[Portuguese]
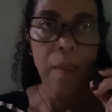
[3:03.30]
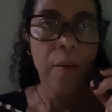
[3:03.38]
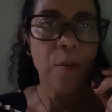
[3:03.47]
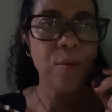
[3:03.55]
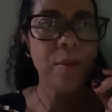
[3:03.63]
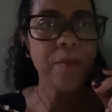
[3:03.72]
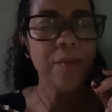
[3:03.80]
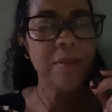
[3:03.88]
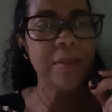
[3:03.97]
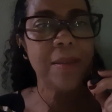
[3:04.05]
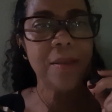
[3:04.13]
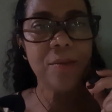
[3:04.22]
Ou se
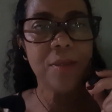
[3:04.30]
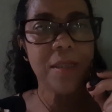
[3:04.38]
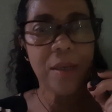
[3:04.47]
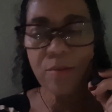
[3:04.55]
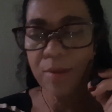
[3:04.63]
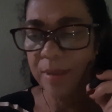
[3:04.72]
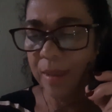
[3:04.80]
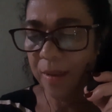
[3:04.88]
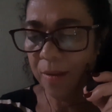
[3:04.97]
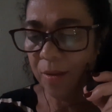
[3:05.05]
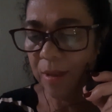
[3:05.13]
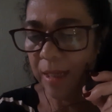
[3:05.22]
você não está
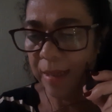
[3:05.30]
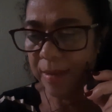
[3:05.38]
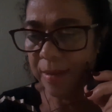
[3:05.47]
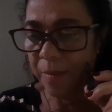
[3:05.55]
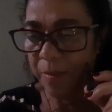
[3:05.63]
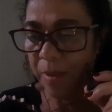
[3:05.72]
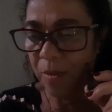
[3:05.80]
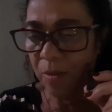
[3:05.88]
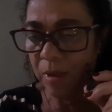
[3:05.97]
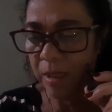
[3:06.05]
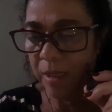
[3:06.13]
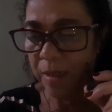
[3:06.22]
usando dessa
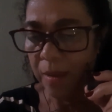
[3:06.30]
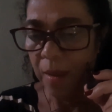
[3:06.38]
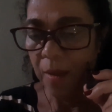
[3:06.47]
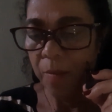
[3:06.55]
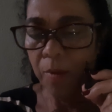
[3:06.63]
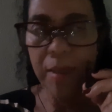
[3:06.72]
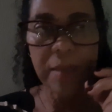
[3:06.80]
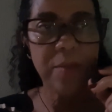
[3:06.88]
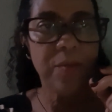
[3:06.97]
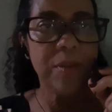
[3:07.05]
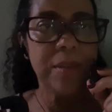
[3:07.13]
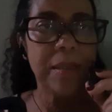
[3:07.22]
sabedoria, porque se
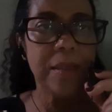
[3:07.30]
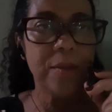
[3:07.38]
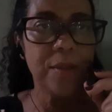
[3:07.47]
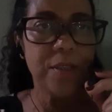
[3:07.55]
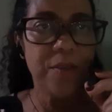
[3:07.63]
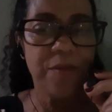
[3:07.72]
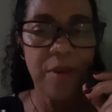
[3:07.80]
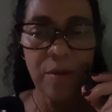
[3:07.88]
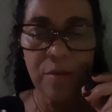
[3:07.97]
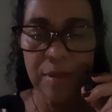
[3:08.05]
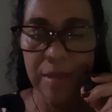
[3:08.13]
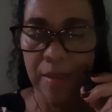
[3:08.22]
você não estiver
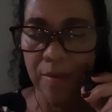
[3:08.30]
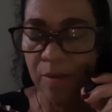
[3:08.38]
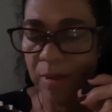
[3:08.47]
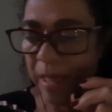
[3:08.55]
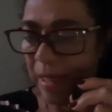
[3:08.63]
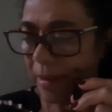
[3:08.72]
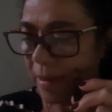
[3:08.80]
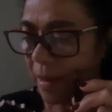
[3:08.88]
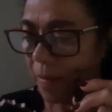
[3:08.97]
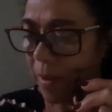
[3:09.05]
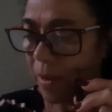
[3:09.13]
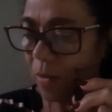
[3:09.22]
usando dessa
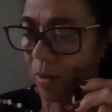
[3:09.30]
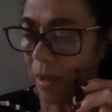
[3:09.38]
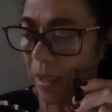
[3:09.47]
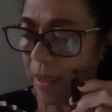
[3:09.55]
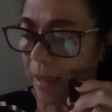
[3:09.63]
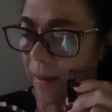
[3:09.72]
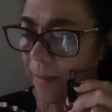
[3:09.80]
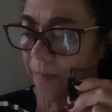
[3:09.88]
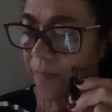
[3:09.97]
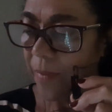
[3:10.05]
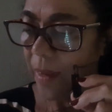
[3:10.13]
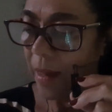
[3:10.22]
sabedoria,
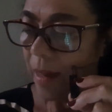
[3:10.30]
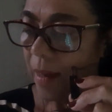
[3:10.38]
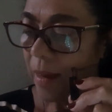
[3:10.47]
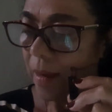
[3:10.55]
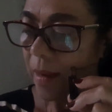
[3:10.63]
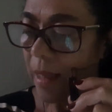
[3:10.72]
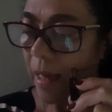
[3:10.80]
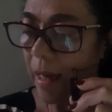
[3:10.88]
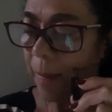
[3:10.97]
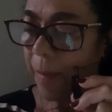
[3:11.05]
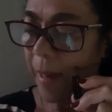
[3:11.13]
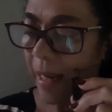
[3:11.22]
a
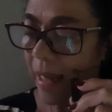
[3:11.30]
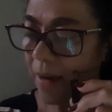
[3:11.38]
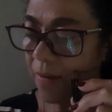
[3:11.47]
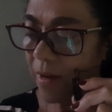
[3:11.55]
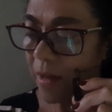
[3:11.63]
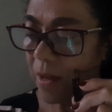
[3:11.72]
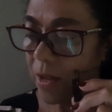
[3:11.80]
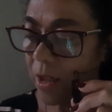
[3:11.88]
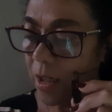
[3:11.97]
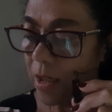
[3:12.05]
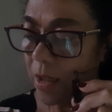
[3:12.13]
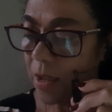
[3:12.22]
palavra
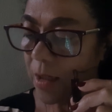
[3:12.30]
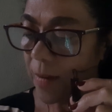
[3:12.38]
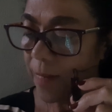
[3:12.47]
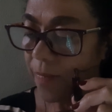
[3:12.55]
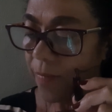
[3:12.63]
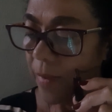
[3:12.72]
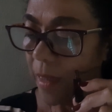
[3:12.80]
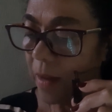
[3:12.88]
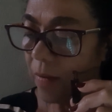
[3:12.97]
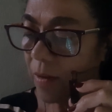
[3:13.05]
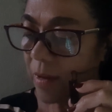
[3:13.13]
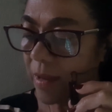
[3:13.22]
diz que
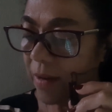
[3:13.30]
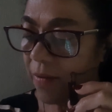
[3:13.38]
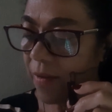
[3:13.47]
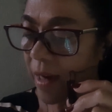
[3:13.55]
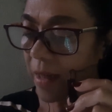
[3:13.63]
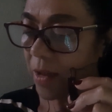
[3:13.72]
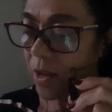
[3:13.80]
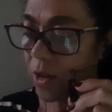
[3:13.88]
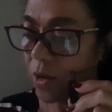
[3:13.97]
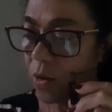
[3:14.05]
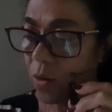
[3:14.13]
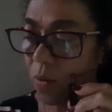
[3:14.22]
você vai
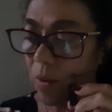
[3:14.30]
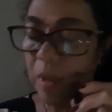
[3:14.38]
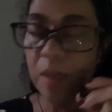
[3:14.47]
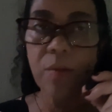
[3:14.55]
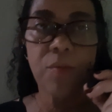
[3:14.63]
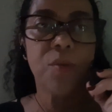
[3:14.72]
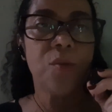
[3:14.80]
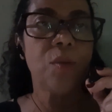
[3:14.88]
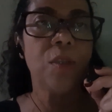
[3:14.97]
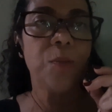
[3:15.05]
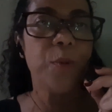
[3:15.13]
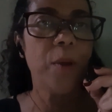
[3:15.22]
destruir com
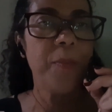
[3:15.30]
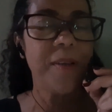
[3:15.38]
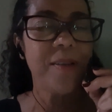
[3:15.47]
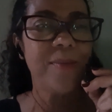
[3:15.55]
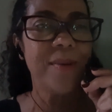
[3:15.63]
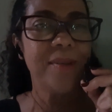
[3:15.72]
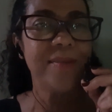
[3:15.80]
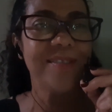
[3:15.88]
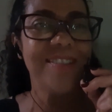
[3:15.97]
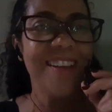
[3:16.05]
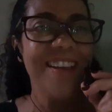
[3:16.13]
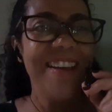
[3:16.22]
suas próprias
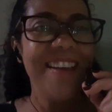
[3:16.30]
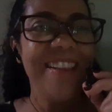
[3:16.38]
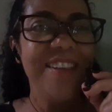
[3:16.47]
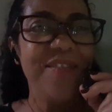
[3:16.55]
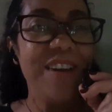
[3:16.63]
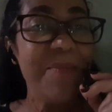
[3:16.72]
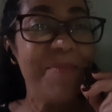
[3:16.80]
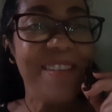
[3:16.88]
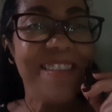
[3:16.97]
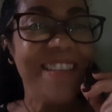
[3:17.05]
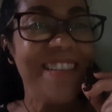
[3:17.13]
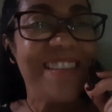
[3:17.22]
mãos. Não vai
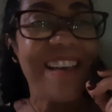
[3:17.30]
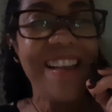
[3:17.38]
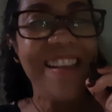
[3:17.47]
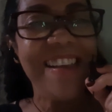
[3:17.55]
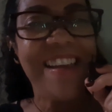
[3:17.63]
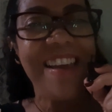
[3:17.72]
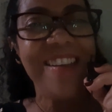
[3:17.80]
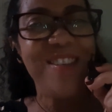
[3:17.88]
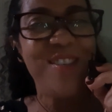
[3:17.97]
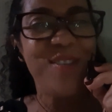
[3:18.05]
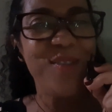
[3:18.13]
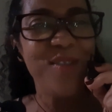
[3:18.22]
precisar ninguém
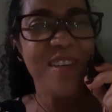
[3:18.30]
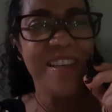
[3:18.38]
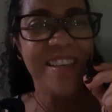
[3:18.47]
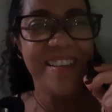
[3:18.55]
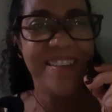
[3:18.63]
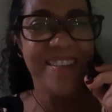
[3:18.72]
destruir.